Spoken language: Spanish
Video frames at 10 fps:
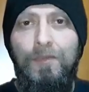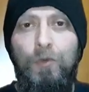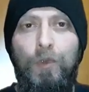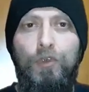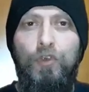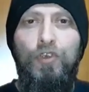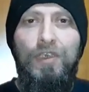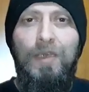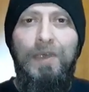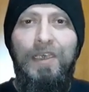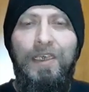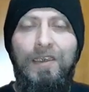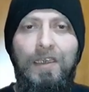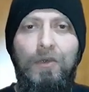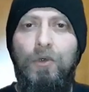nuestro sistema
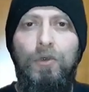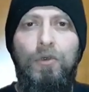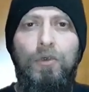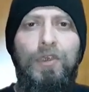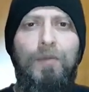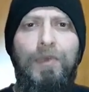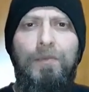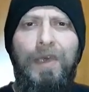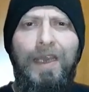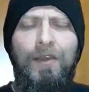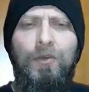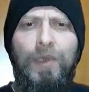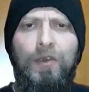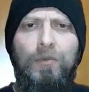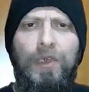digestivo no está preparado
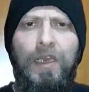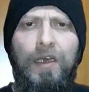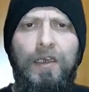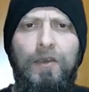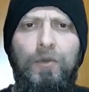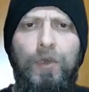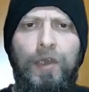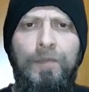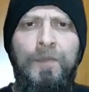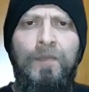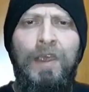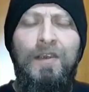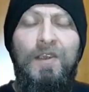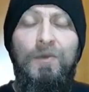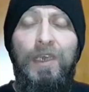para comer carne cruda.
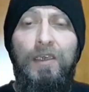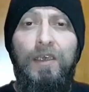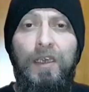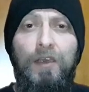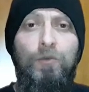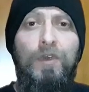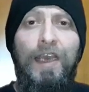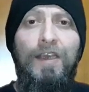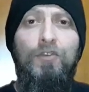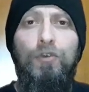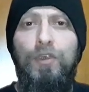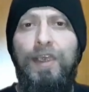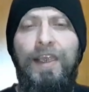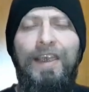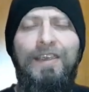Si bien en un caso
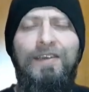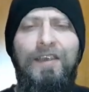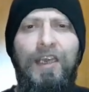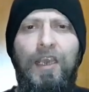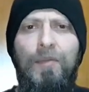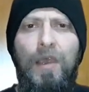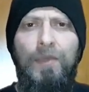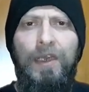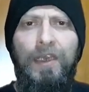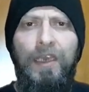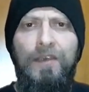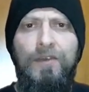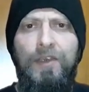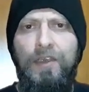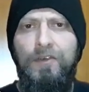de extrema
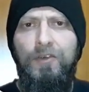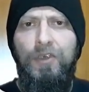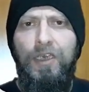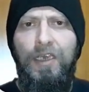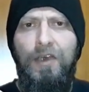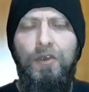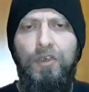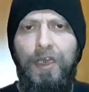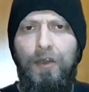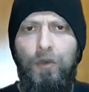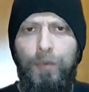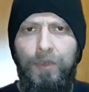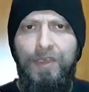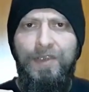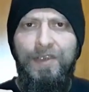emergencia, si no te queda otra, lo
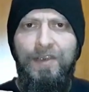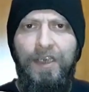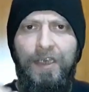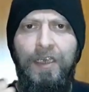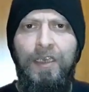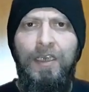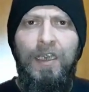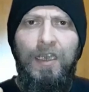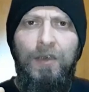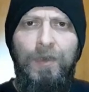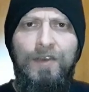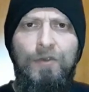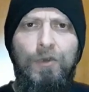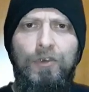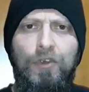podés hacer, en una
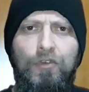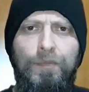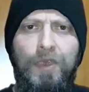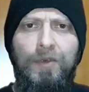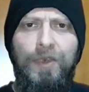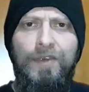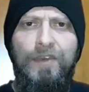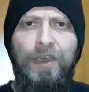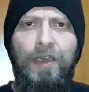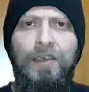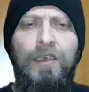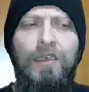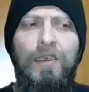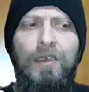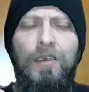situación de supervivencia,
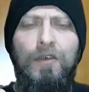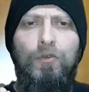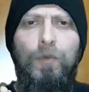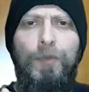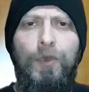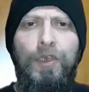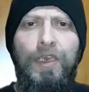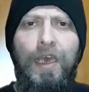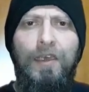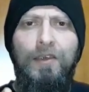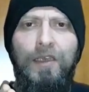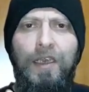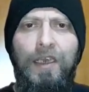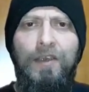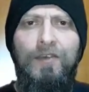tu prioridad
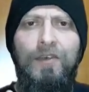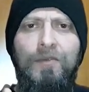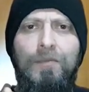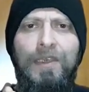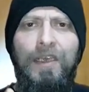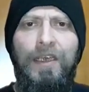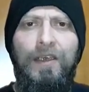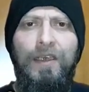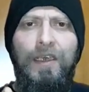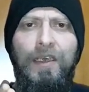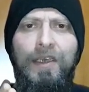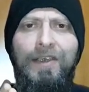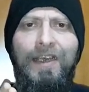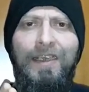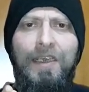es mantenerte
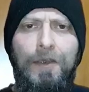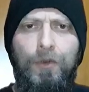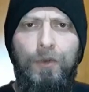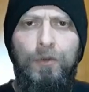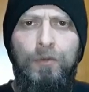hidratado.